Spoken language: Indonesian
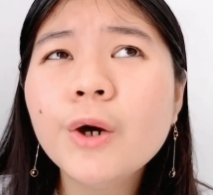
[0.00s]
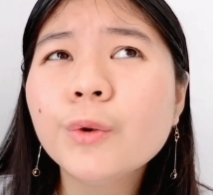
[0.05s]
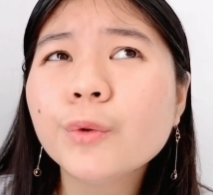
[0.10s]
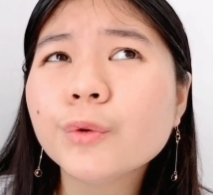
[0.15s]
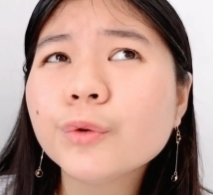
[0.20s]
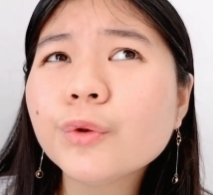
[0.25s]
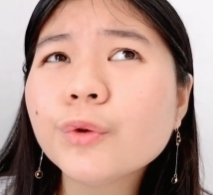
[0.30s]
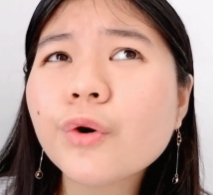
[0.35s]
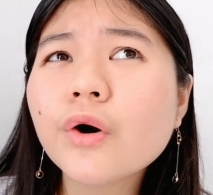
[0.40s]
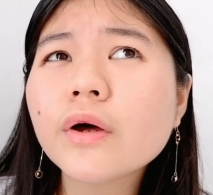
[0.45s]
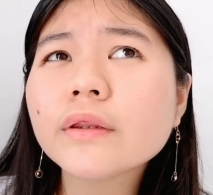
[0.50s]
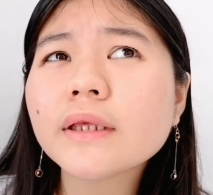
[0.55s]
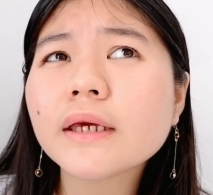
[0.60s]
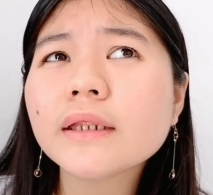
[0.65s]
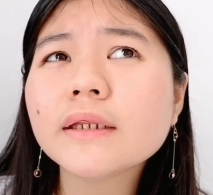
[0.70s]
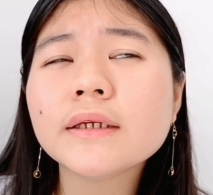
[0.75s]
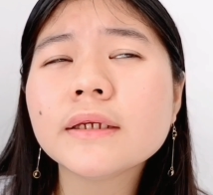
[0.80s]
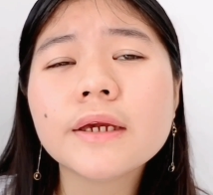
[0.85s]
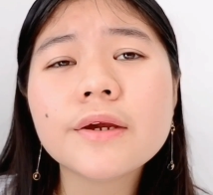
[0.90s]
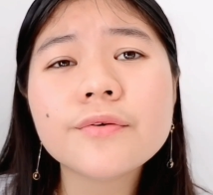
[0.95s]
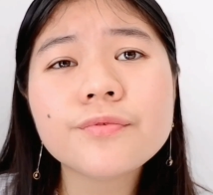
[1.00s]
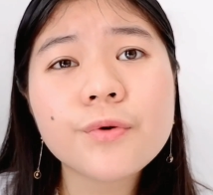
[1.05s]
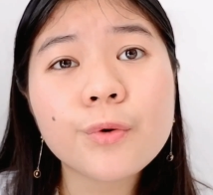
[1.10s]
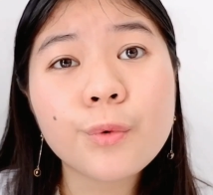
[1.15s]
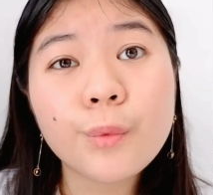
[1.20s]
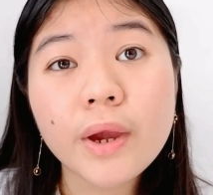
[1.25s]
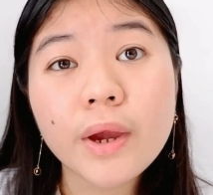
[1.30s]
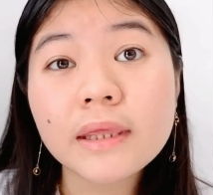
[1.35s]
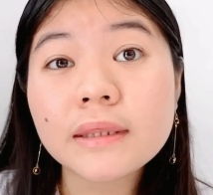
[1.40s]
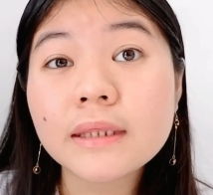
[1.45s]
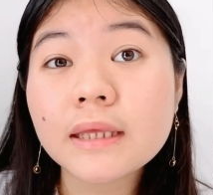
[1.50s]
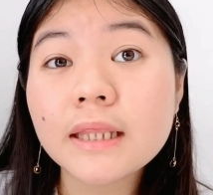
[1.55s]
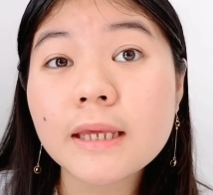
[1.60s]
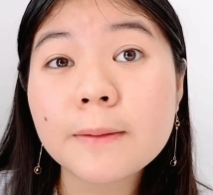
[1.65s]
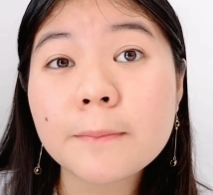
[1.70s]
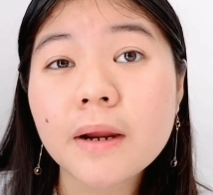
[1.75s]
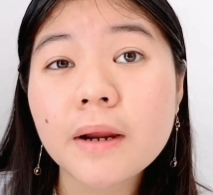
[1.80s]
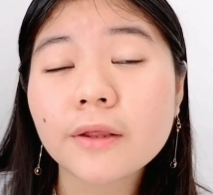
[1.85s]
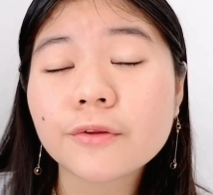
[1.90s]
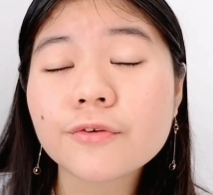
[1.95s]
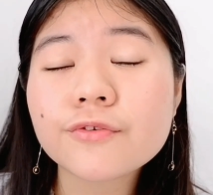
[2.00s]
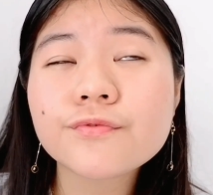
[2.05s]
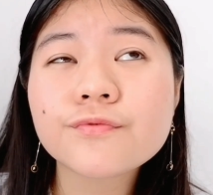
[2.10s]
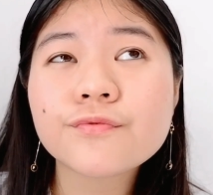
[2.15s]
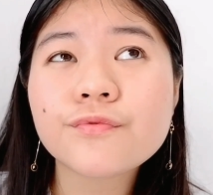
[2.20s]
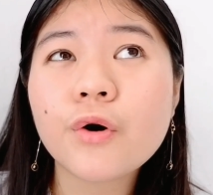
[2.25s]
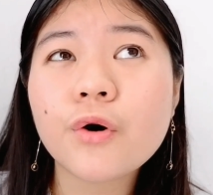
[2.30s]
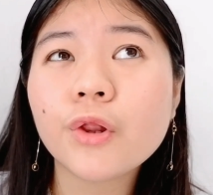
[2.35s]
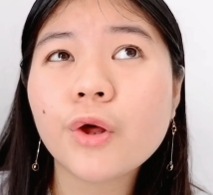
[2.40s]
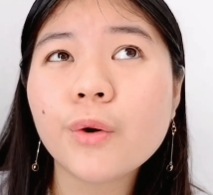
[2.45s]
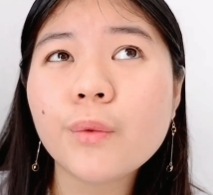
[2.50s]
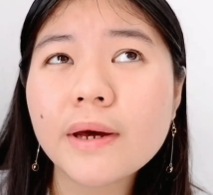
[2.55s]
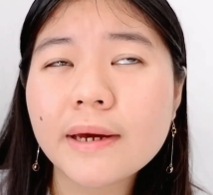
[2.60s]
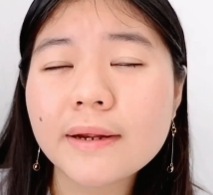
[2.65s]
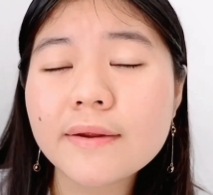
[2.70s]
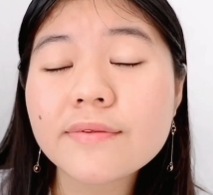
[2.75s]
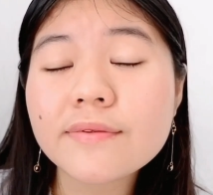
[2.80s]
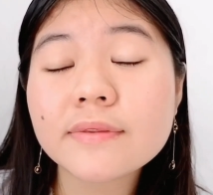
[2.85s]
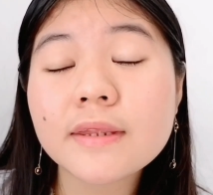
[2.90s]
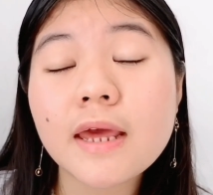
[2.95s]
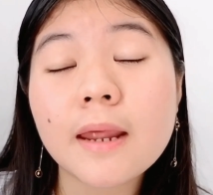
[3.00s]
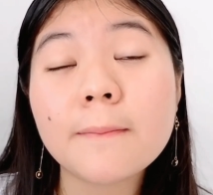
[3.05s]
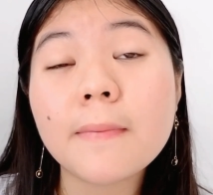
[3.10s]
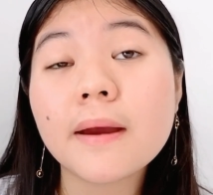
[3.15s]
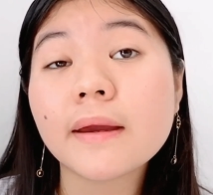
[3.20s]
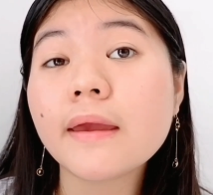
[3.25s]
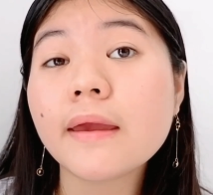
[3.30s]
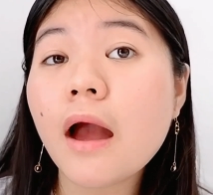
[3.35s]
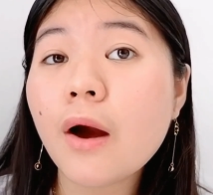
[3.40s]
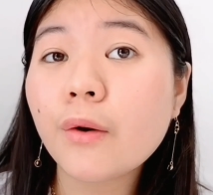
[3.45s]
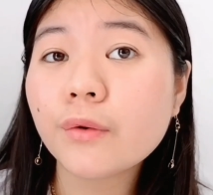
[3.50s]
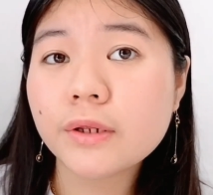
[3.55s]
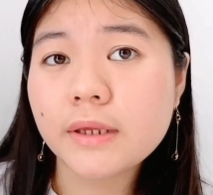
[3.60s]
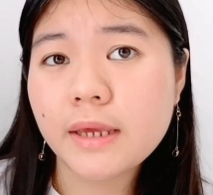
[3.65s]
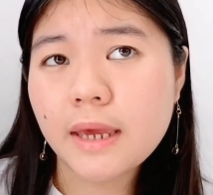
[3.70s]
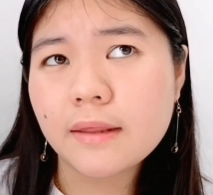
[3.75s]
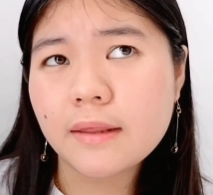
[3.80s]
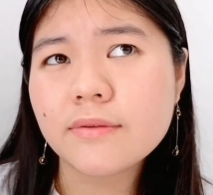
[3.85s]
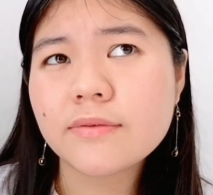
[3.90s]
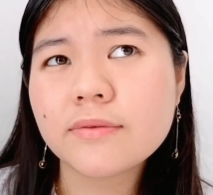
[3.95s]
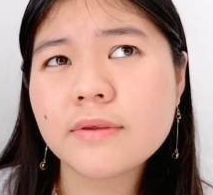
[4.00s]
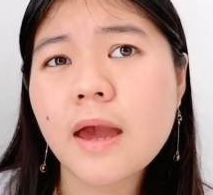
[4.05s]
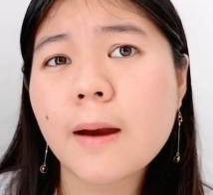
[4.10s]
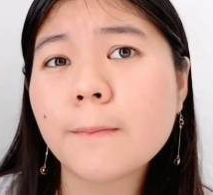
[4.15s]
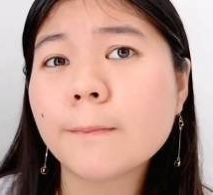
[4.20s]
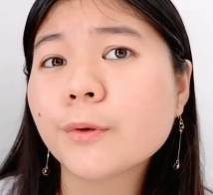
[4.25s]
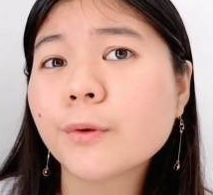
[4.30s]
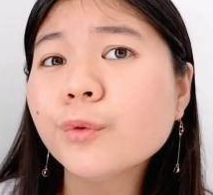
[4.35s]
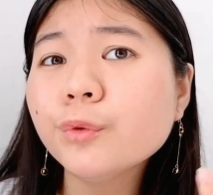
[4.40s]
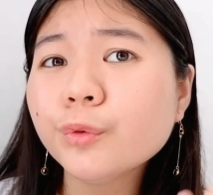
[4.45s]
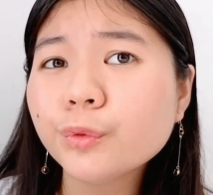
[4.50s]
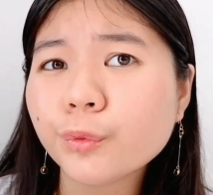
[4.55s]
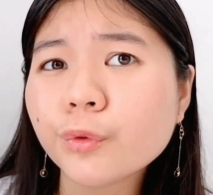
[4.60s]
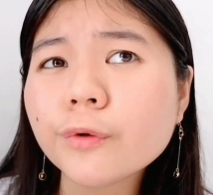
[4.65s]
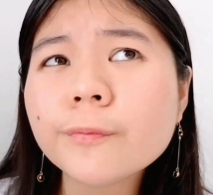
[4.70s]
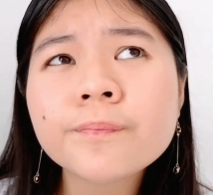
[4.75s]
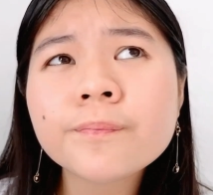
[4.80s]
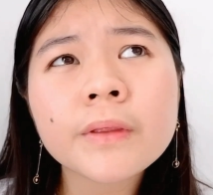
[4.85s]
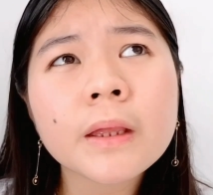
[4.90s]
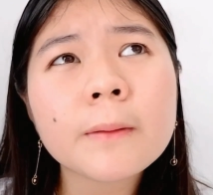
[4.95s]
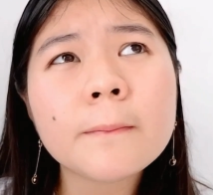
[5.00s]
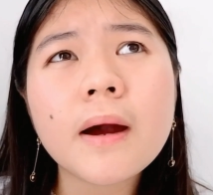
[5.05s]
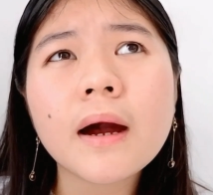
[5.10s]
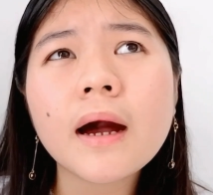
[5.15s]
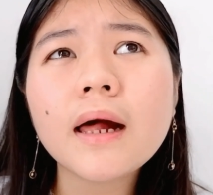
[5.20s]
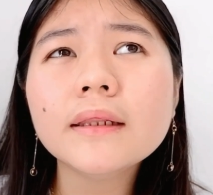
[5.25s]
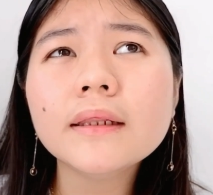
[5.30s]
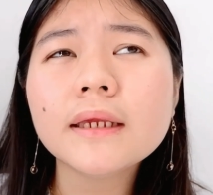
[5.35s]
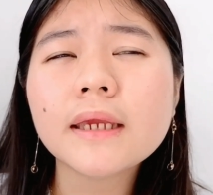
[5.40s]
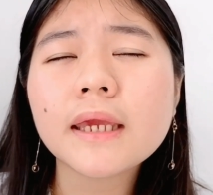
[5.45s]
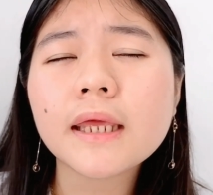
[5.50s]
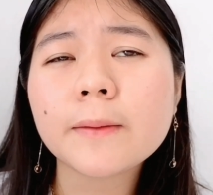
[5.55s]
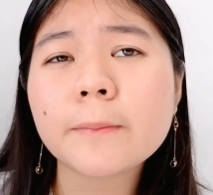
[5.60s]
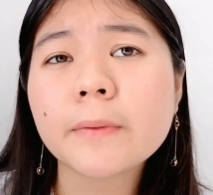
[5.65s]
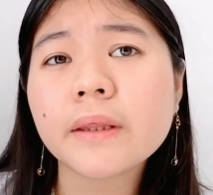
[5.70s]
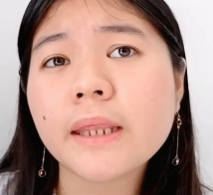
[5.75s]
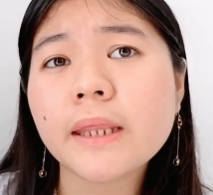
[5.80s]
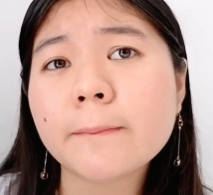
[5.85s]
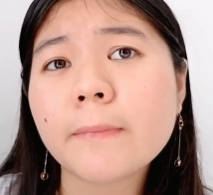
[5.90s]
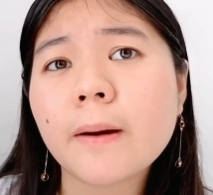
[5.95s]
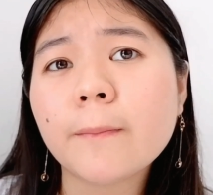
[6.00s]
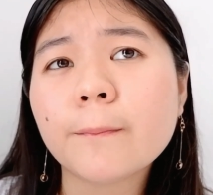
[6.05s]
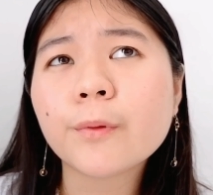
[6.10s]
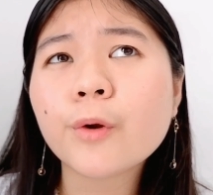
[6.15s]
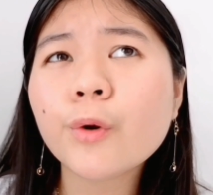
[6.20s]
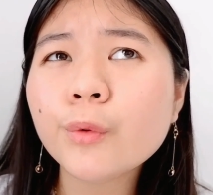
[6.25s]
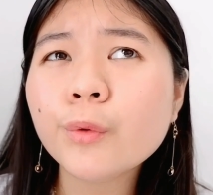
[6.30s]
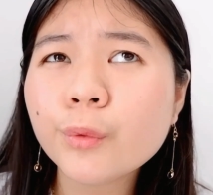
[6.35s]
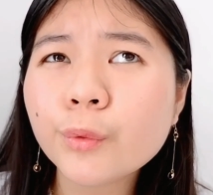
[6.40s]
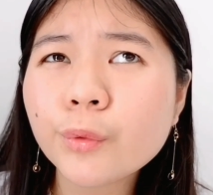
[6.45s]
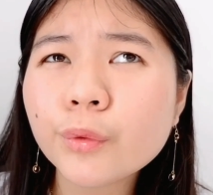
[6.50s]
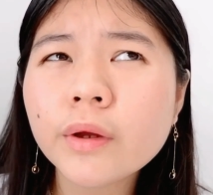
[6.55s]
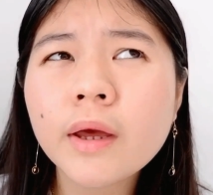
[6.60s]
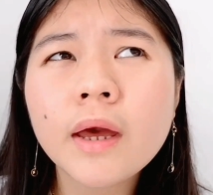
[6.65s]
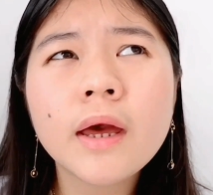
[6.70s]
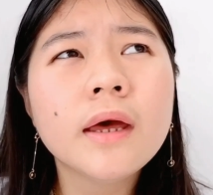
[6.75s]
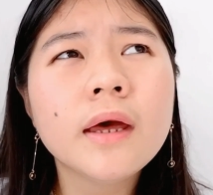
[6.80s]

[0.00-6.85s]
untuk konten giveaway di 500 followers dan bagi audiens yang beruntung bakal dikirimin 5 produk